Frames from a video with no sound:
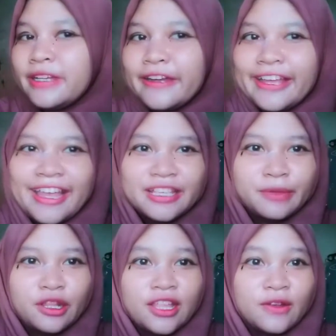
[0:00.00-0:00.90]
guys,
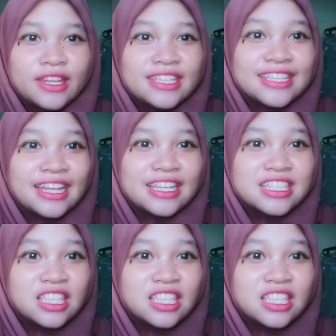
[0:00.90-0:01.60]
menurut aku ini challenge